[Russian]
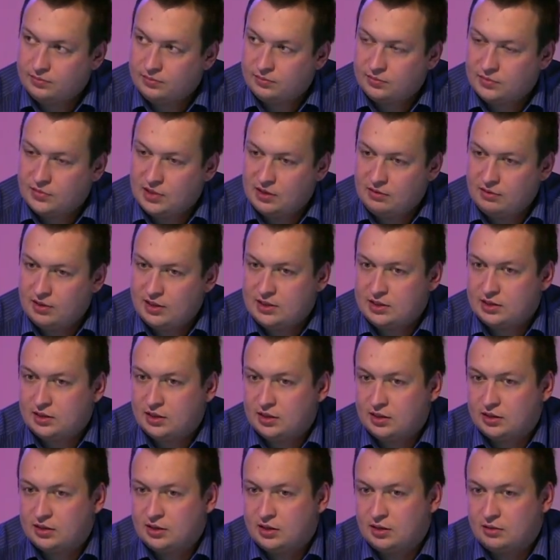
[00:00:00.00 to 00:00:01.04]
Давайте
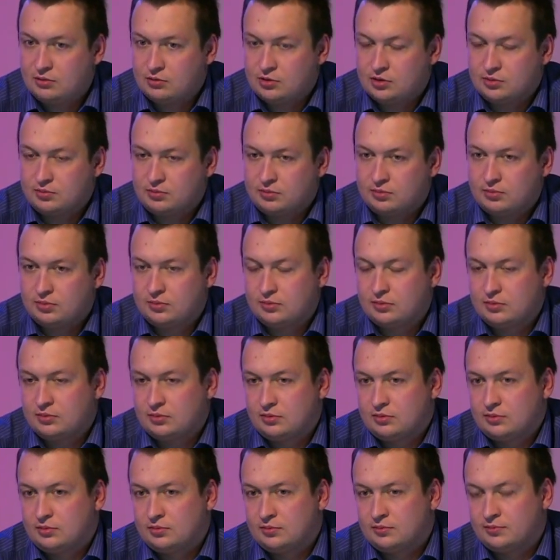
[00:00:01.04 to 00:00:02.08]
тогда уже
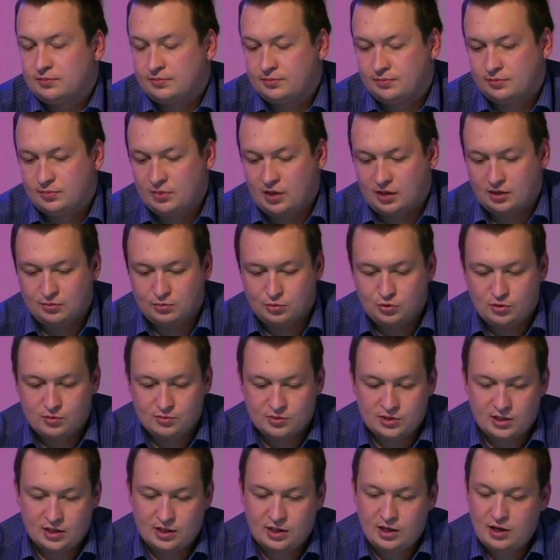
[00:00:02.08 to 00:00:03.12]
э,
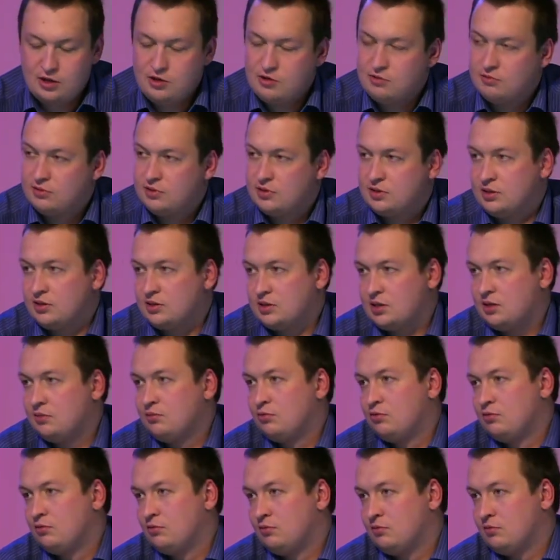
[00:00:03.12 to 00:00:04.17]
будем заканчивать. И
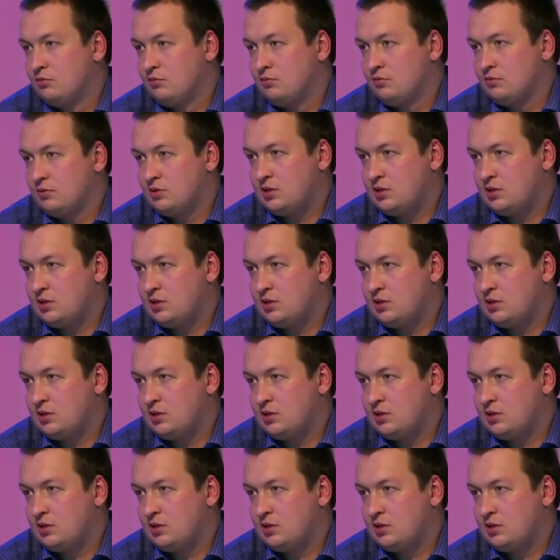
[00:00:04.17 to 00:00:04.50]
самый,